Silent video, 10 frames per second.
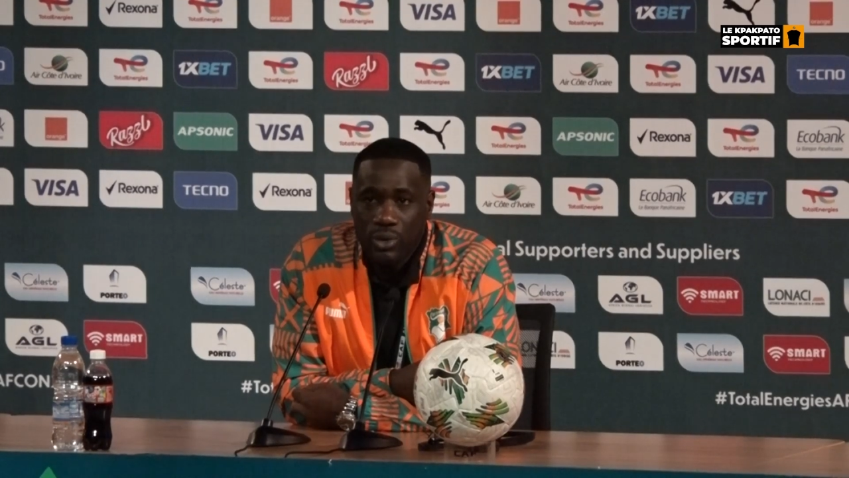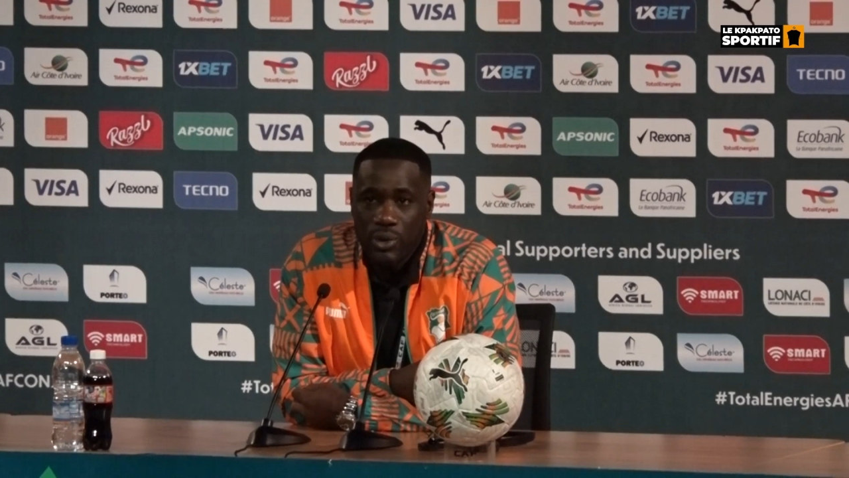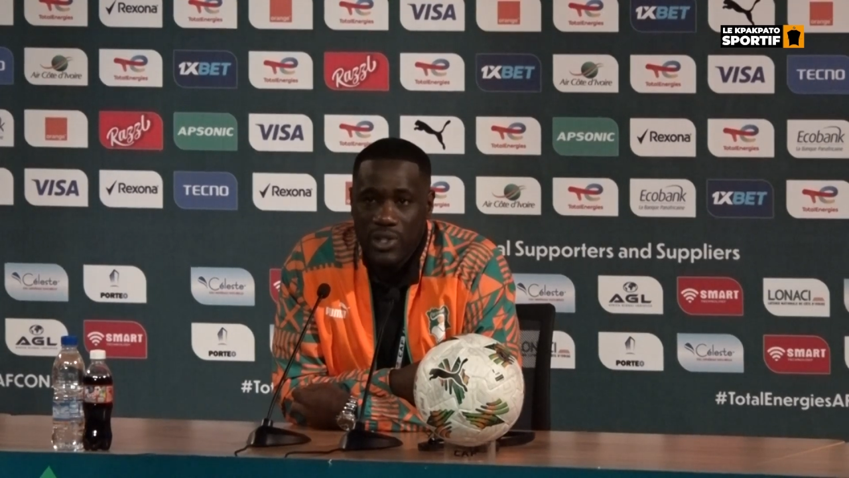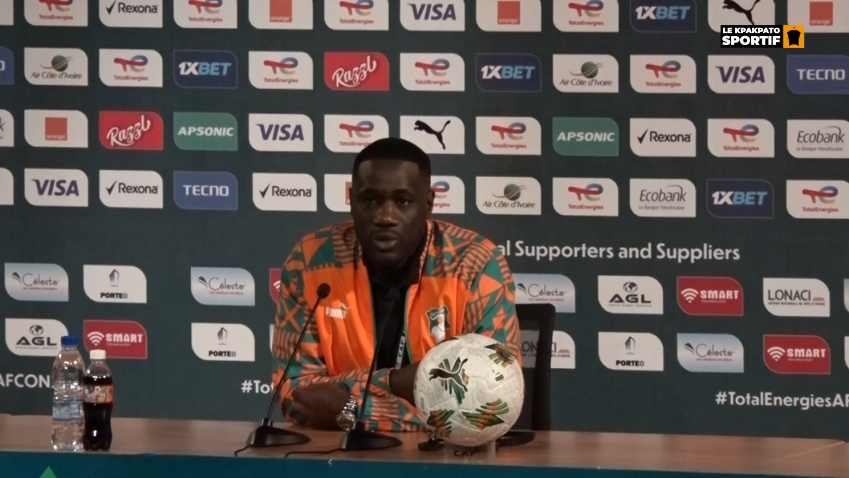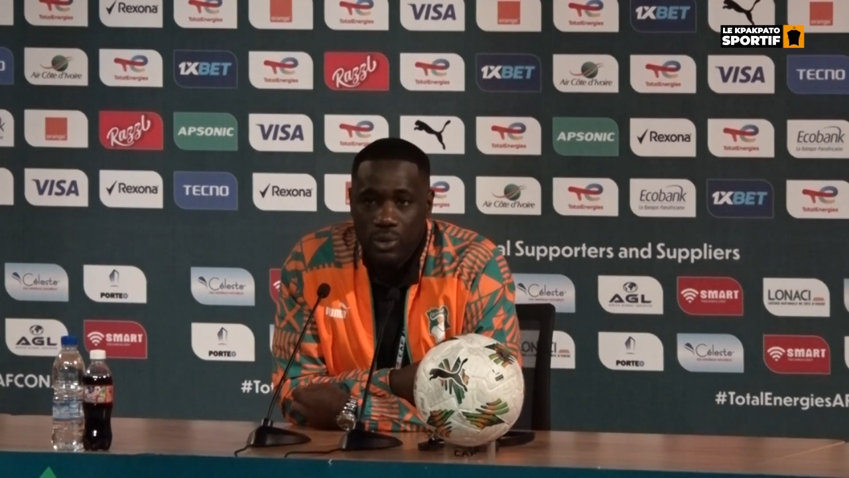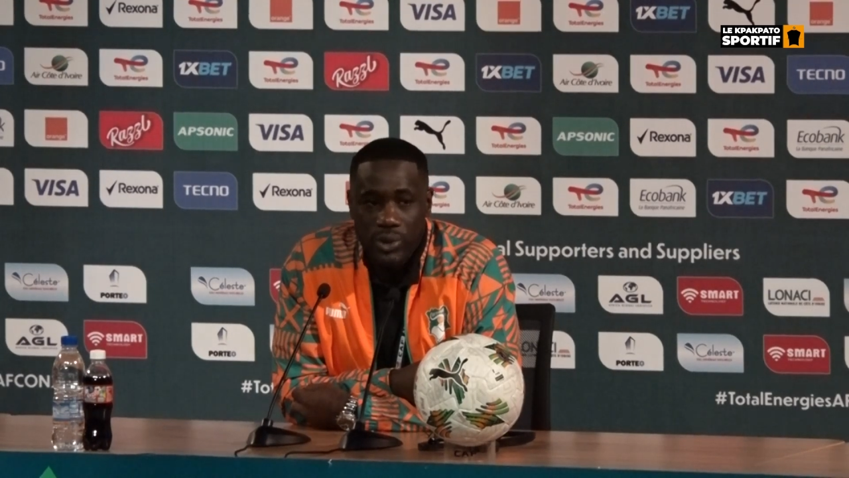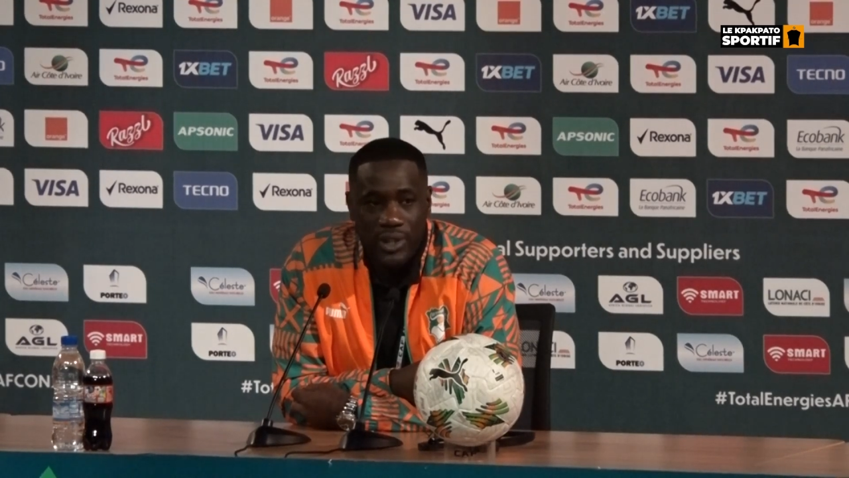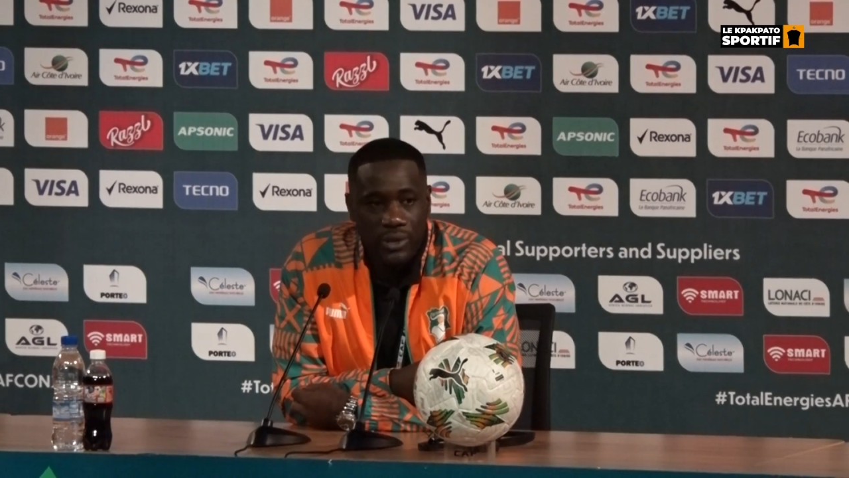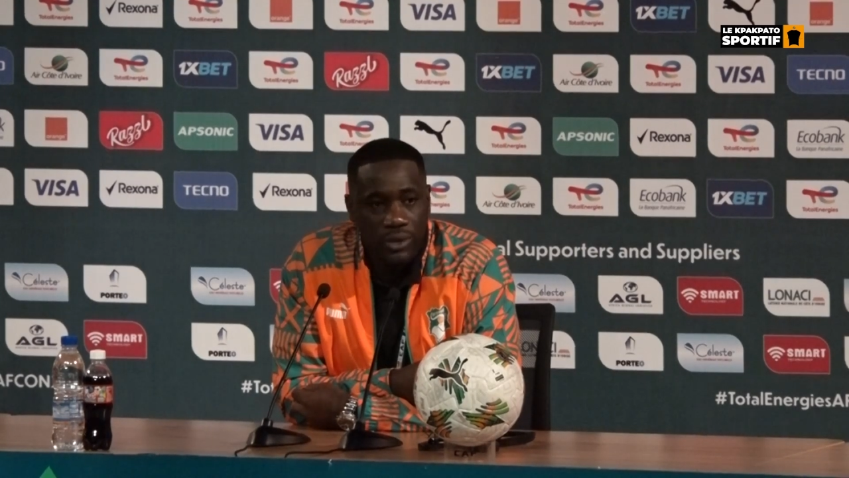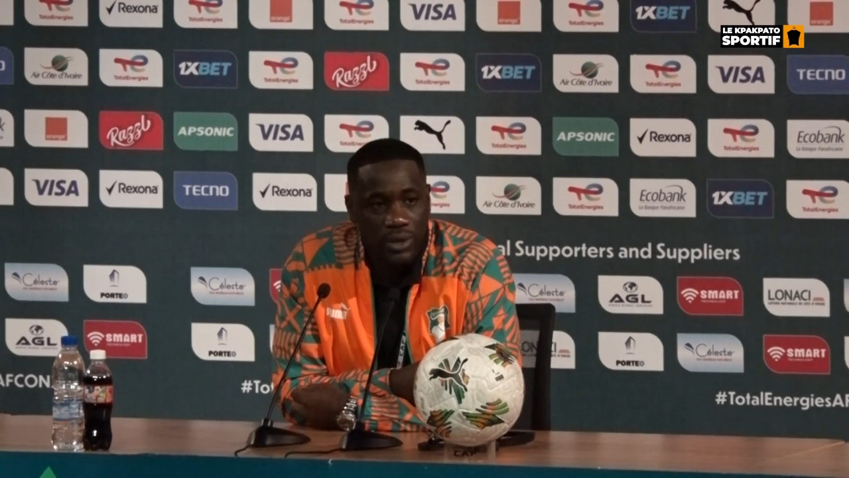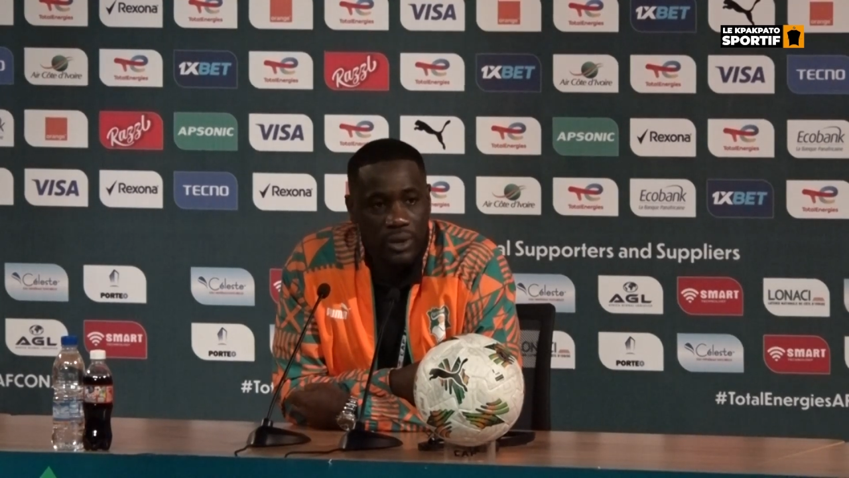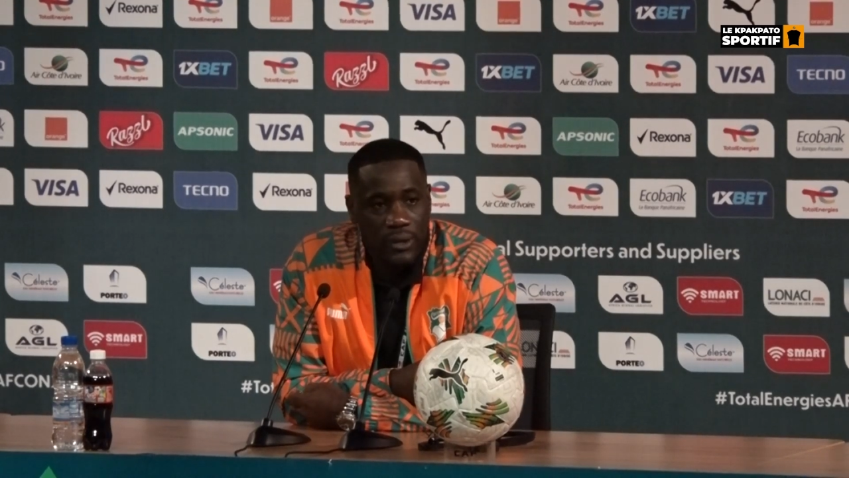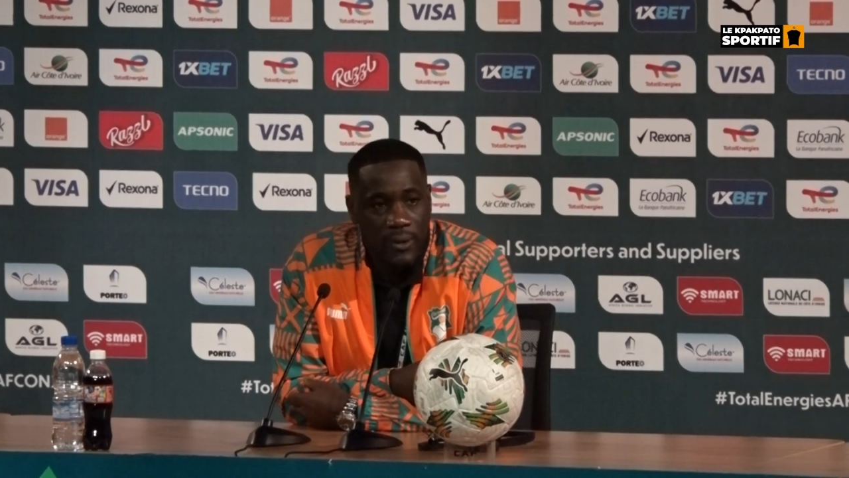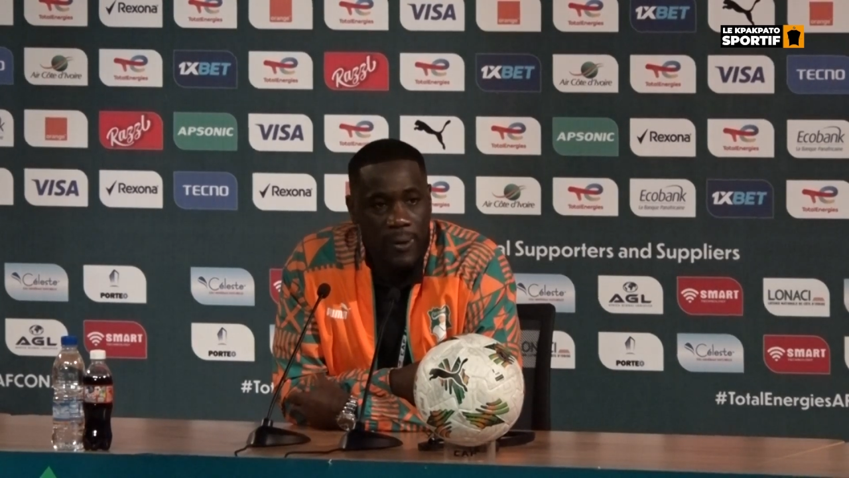cohésion et une